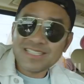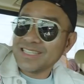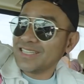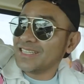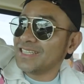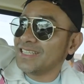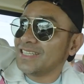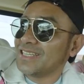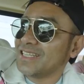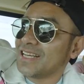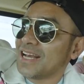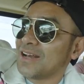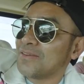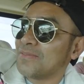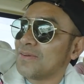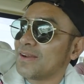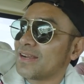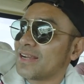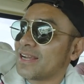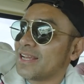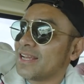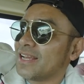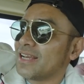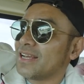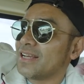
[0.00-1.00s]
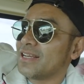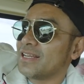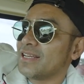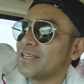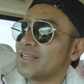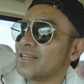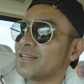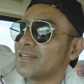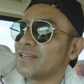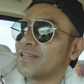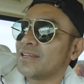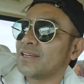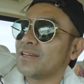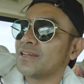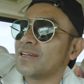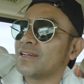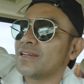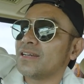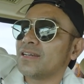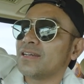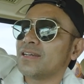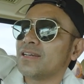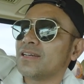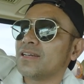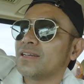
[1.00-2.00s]
I, apa kayak ya
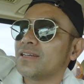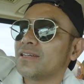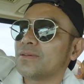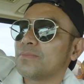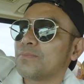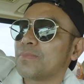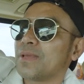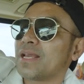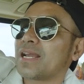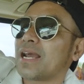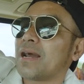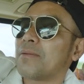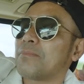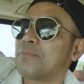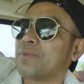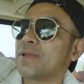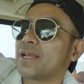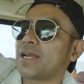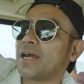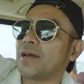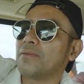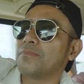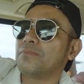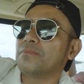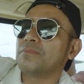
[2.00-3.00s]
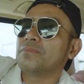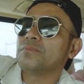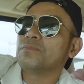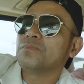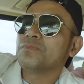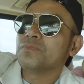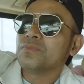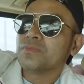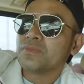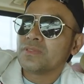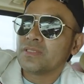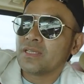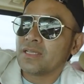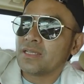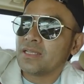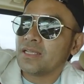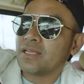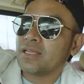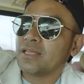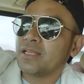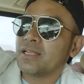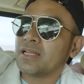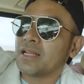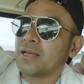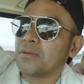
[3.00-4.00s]
pick up pick up
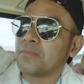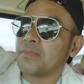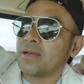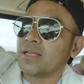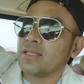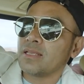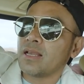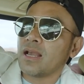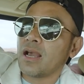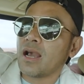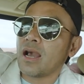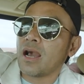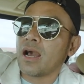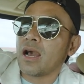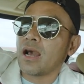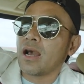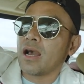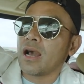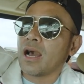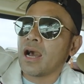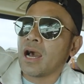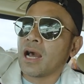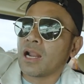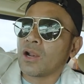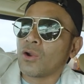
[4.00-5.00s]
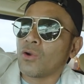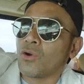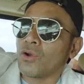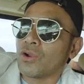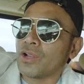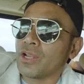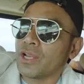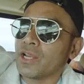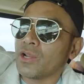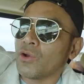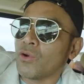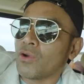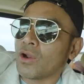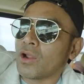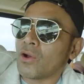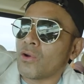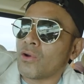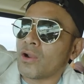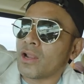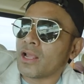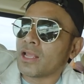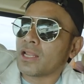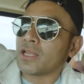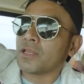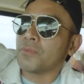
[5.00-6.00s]
jadi ini namanya Aron ini
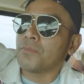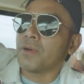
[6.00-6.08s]
orang-orang yang